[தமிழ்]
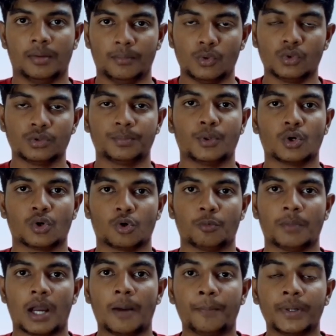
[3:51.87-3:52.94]
மூணு
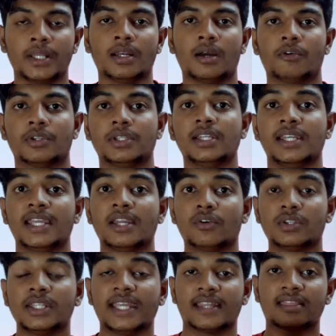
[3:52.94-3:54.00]
போடணும் அப்படின்னா வந்து நீங்கள் வந்து